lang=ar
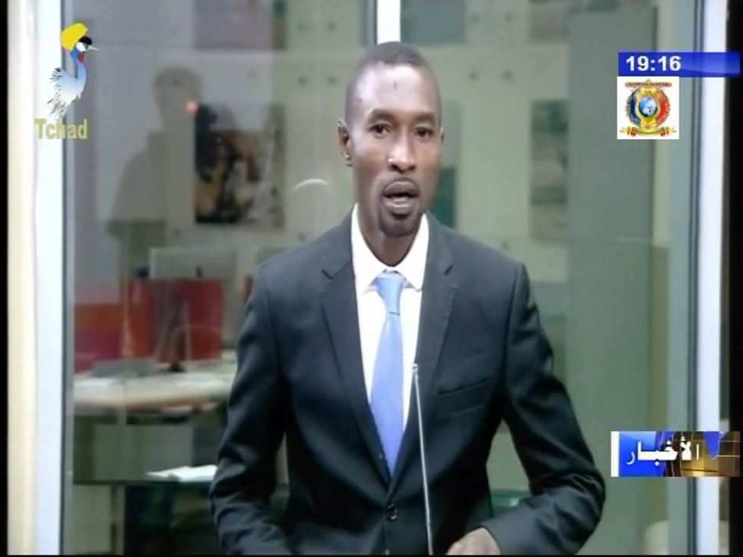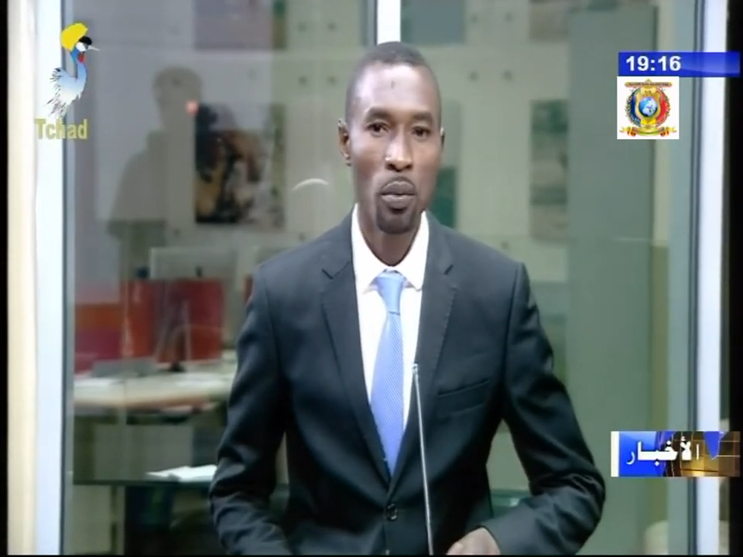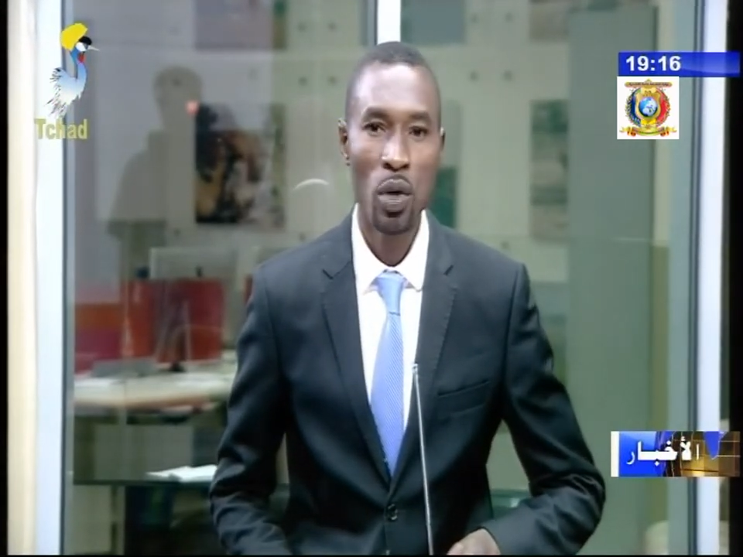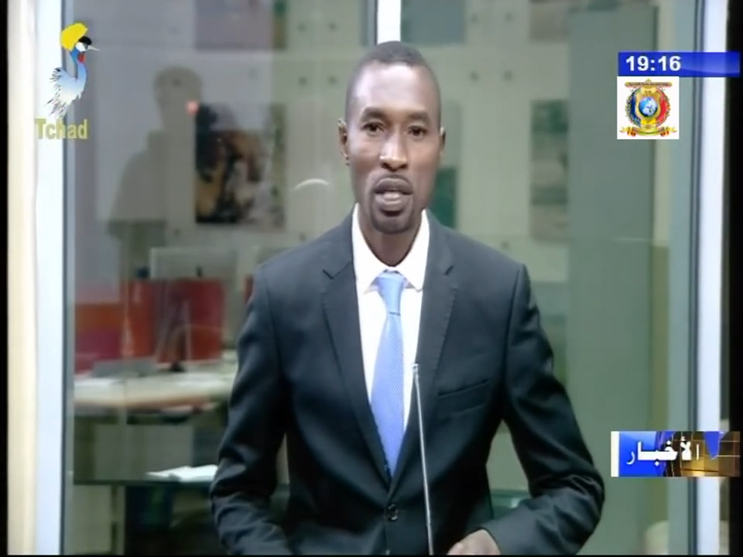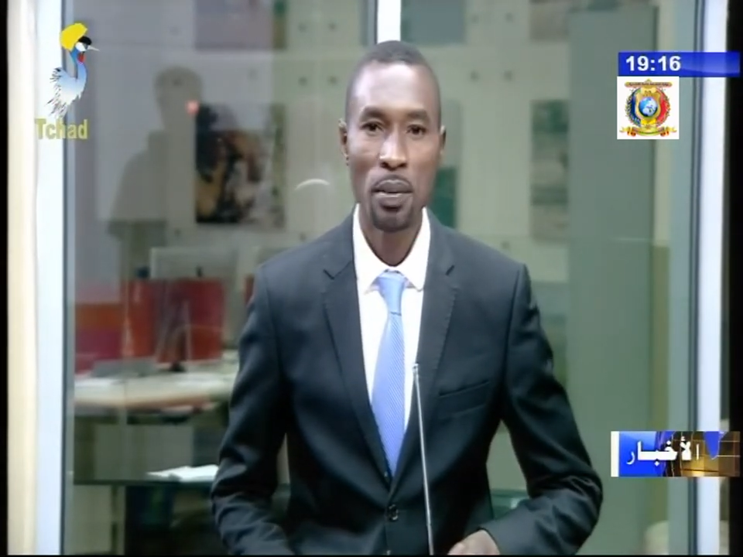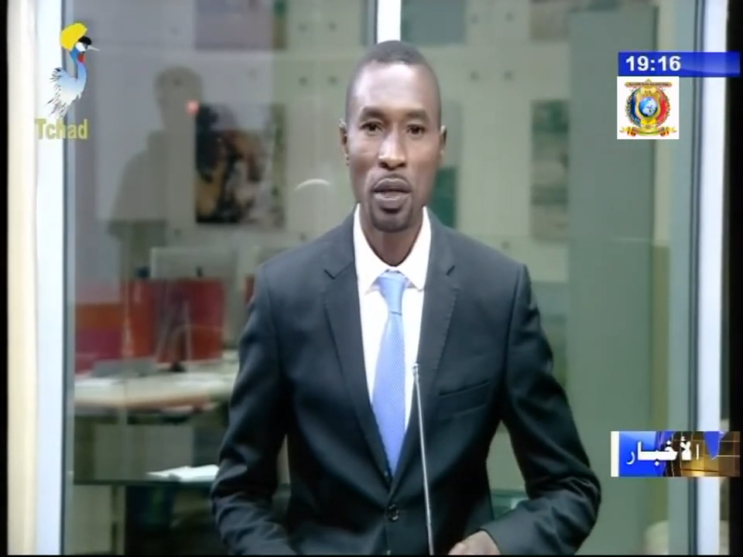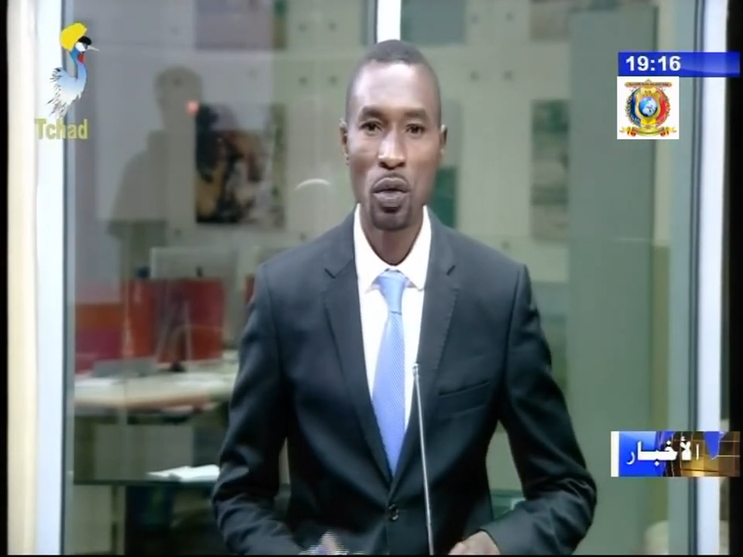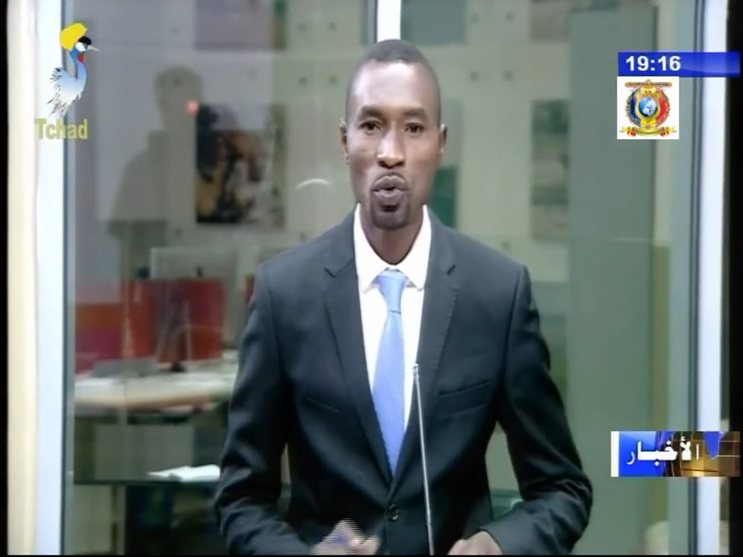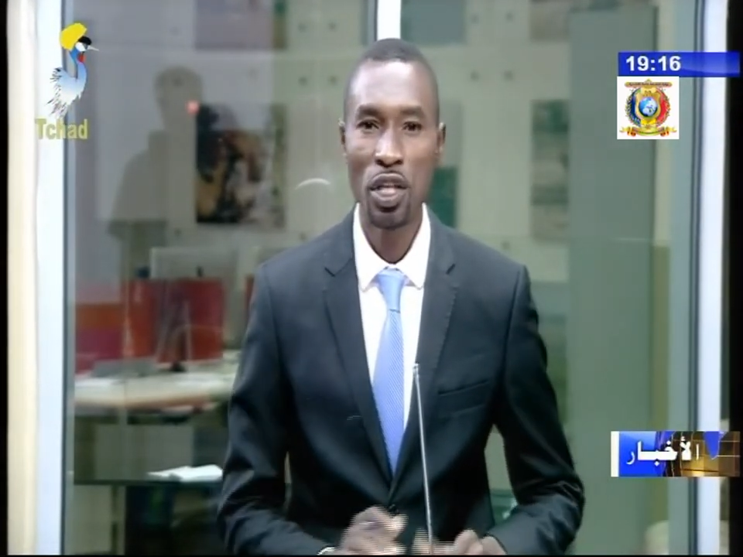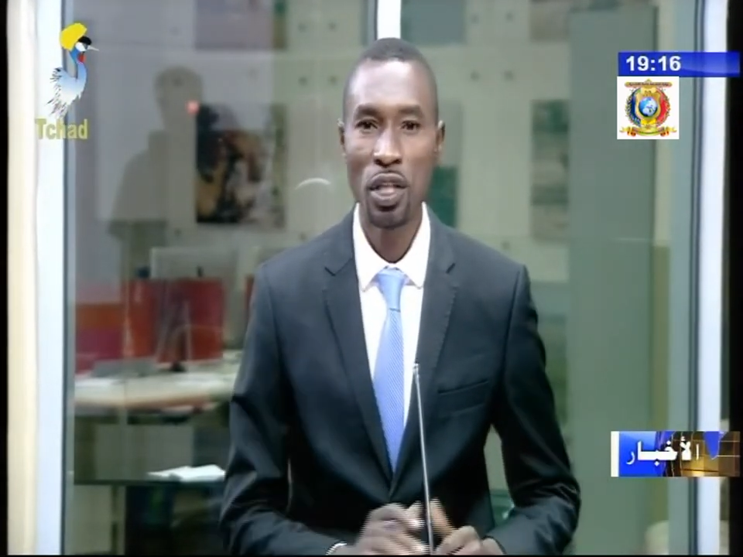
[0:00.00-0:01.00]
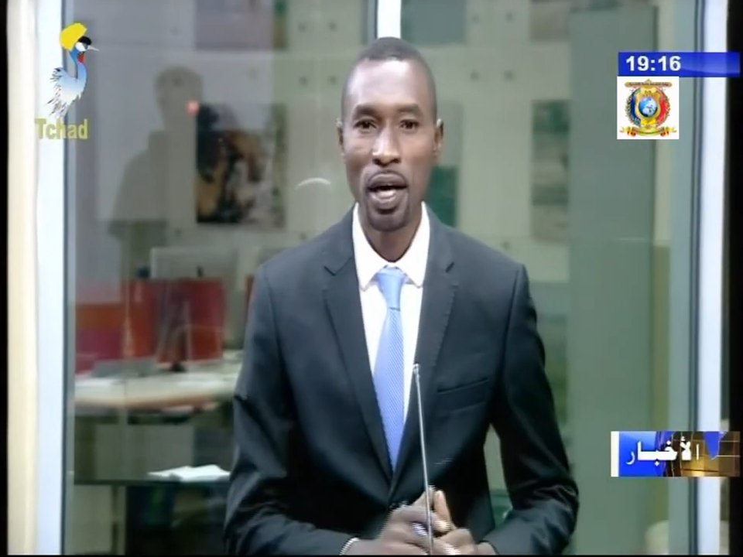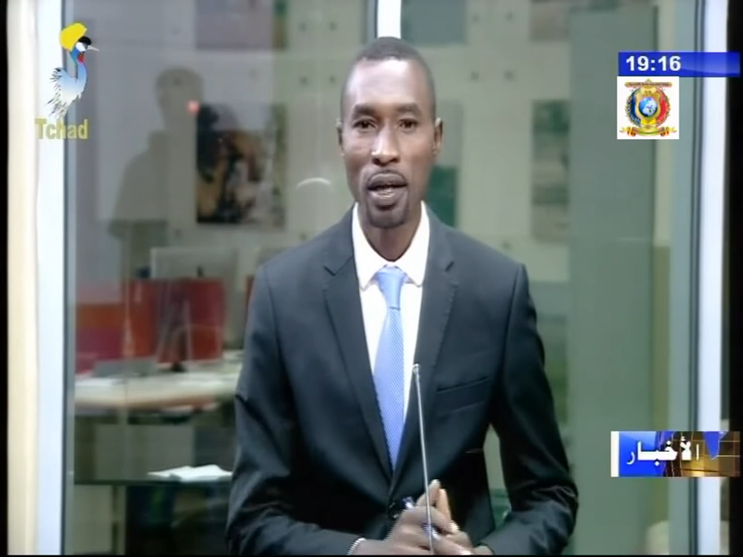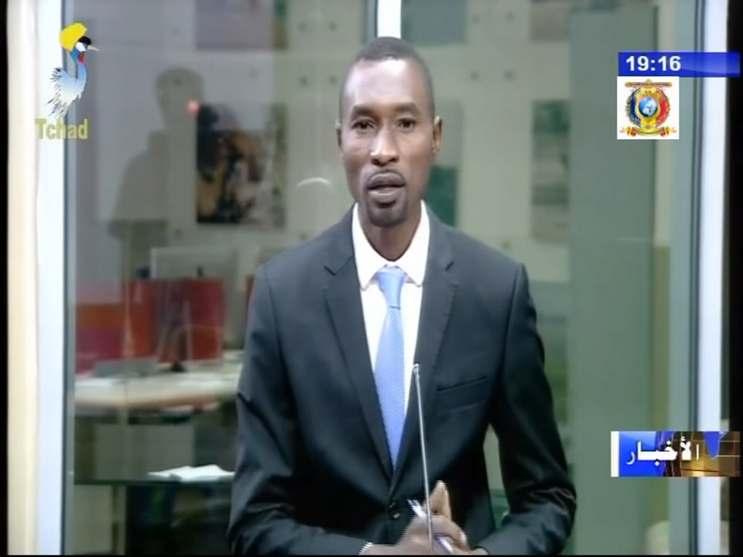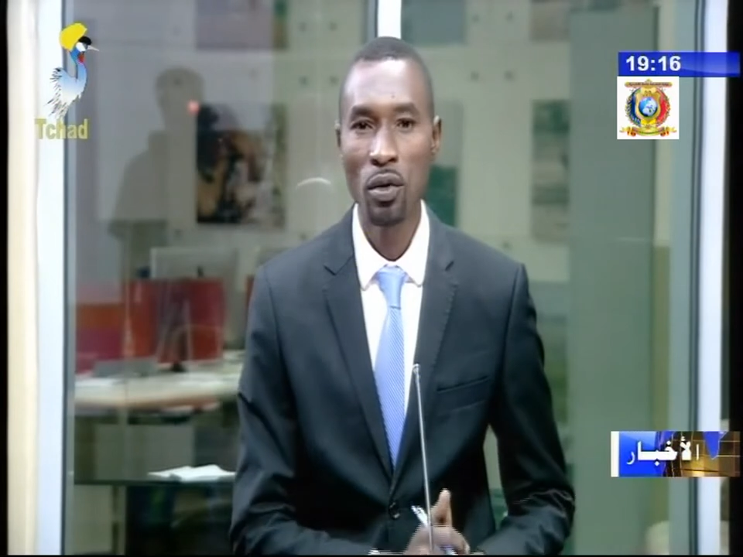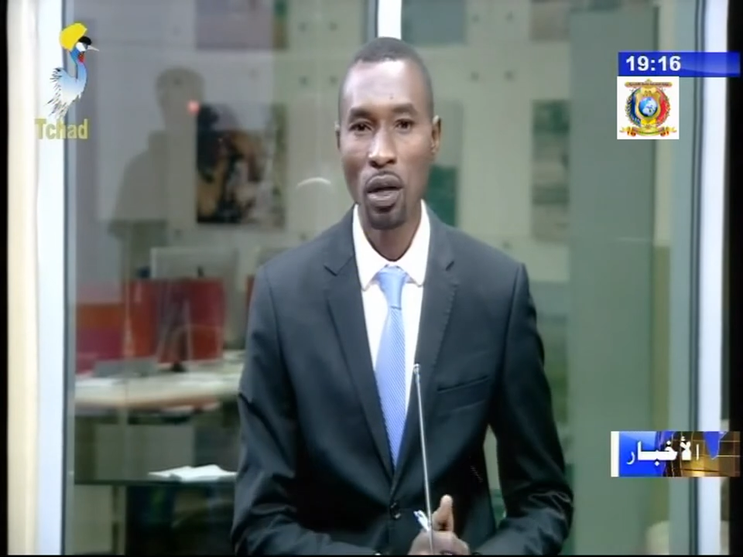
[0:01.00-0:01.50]
مناسبة توزيع
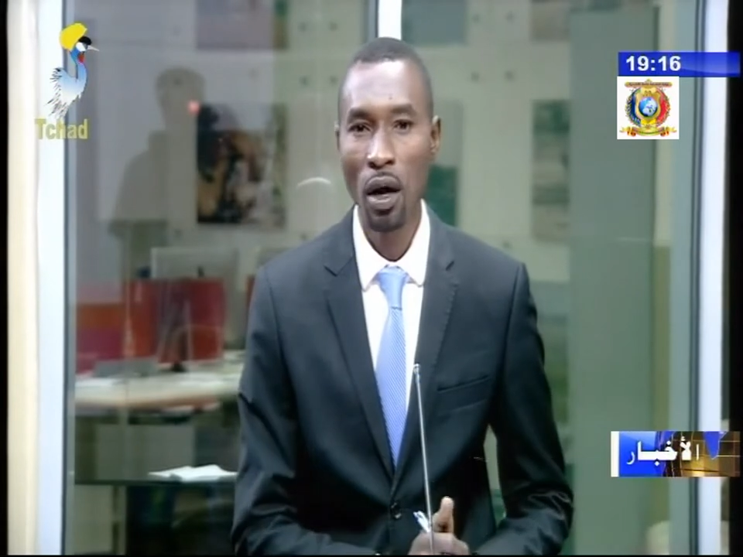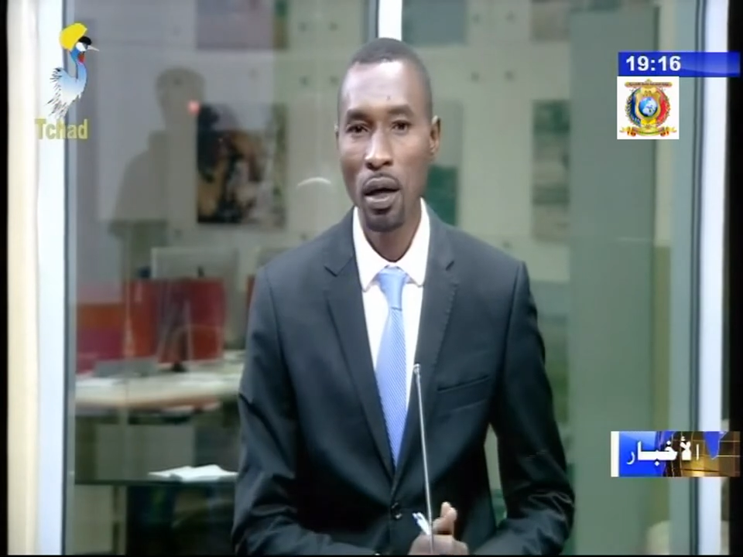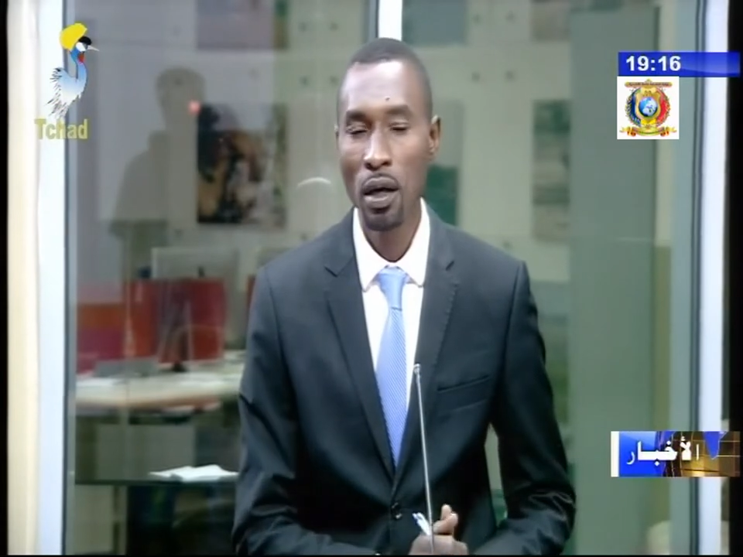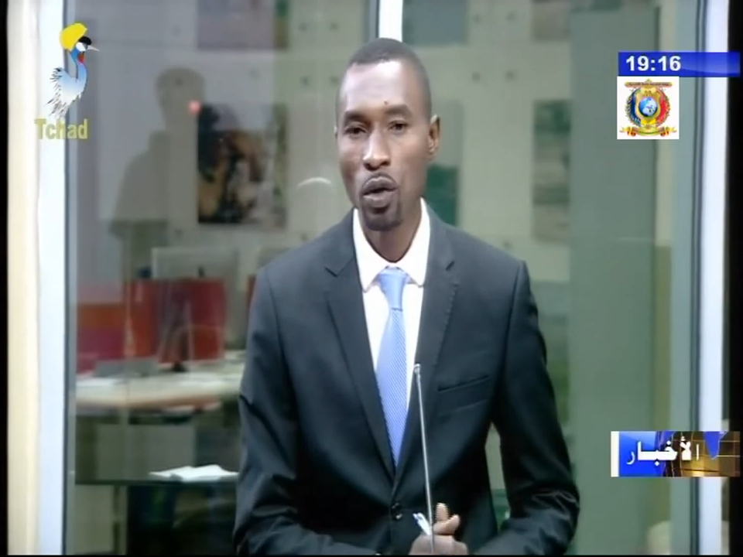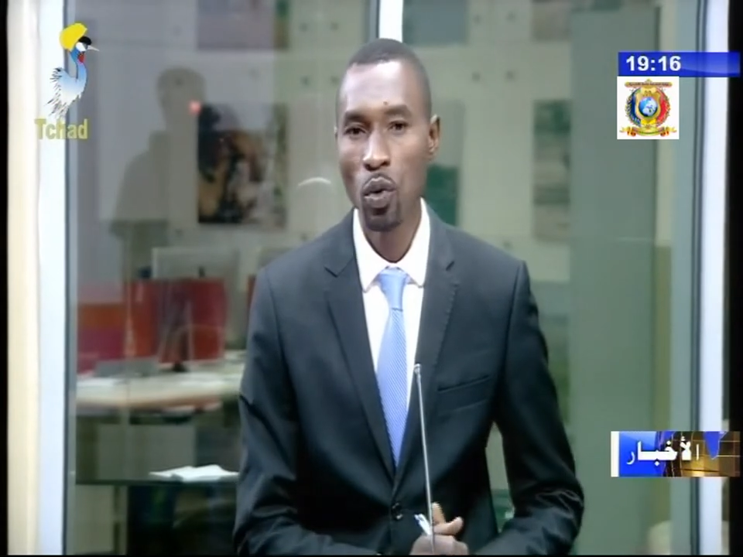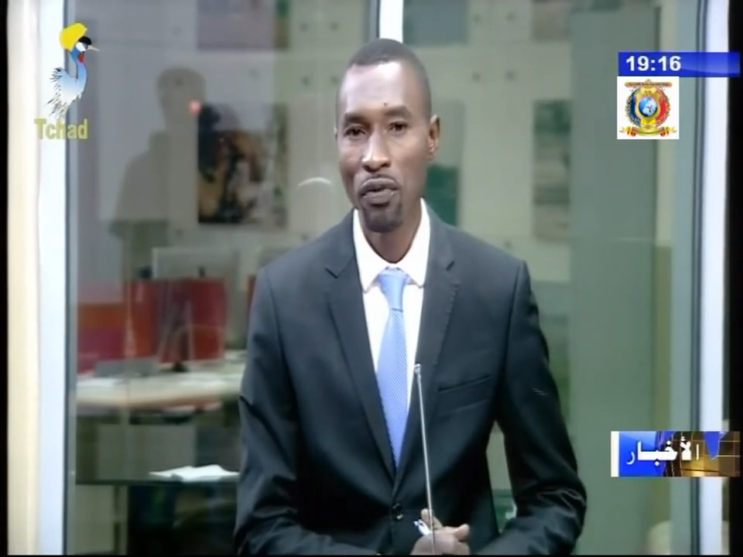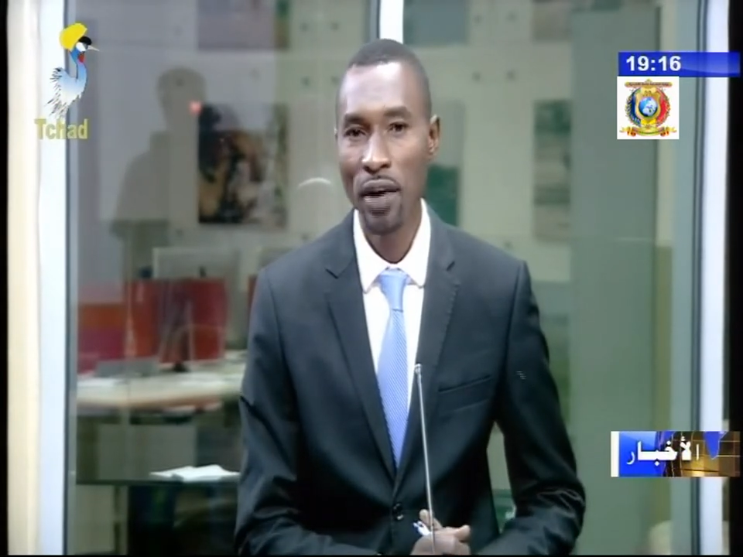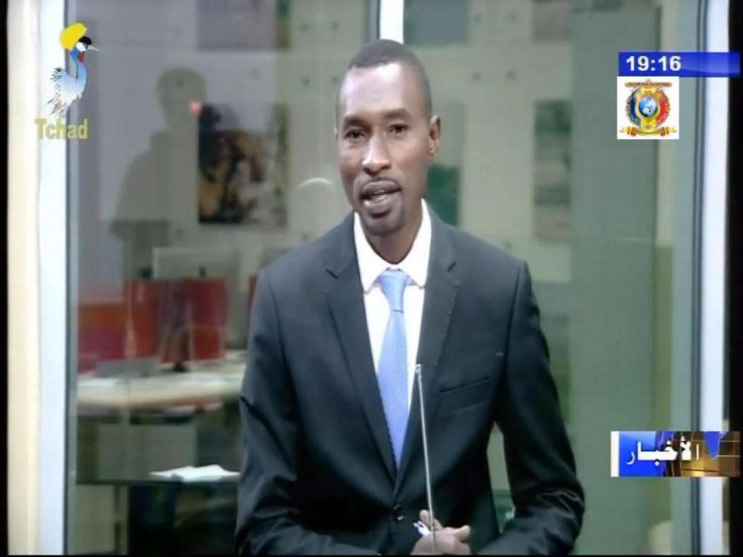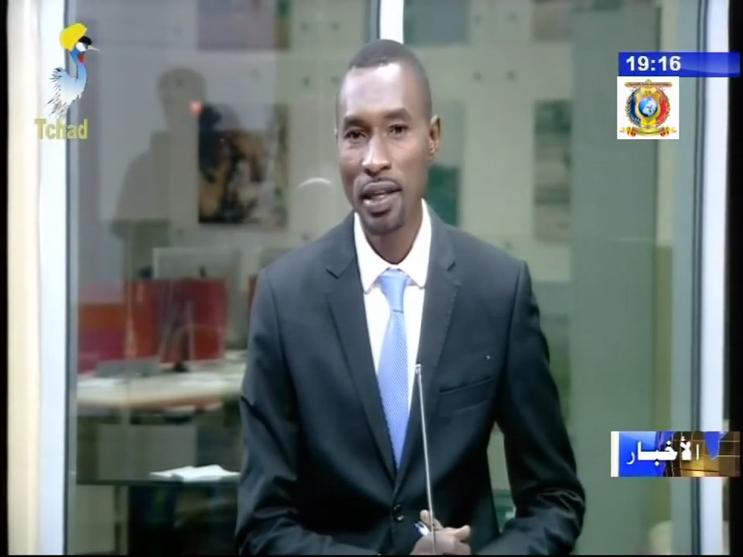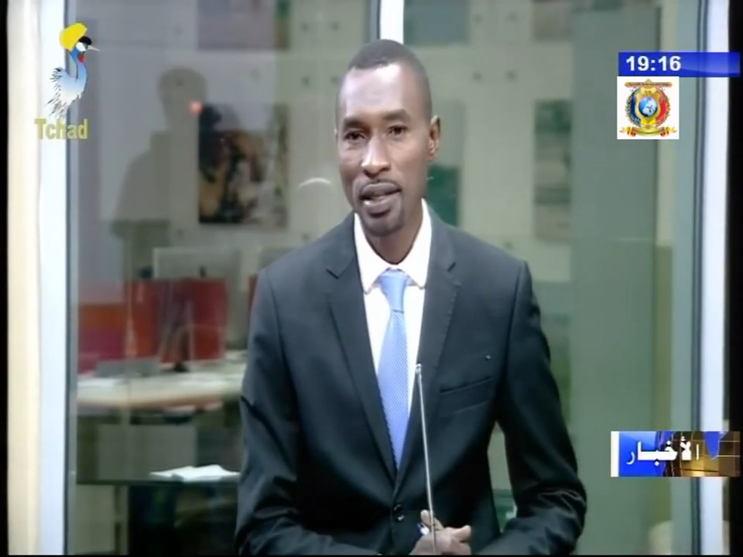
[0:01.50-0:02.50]
شهادات التخرج للدفعة